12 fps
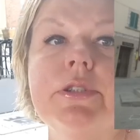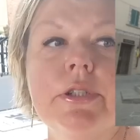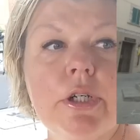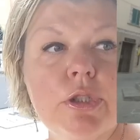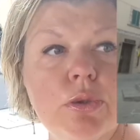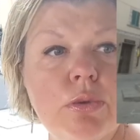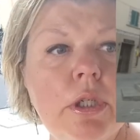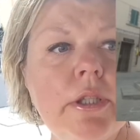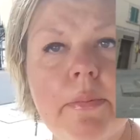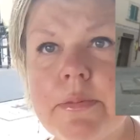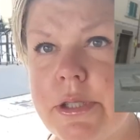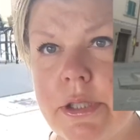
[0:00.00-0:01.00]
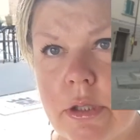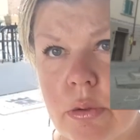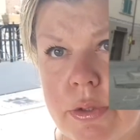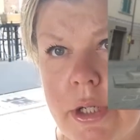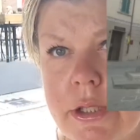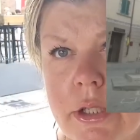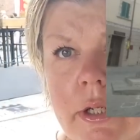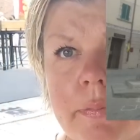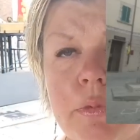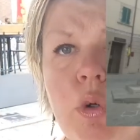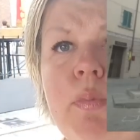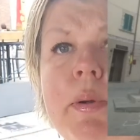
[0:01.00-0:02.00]
захожу туда, там сидит такой дяденька
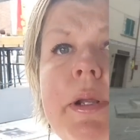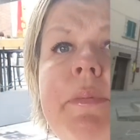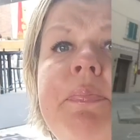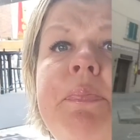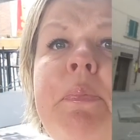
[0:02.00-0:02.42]
добрый,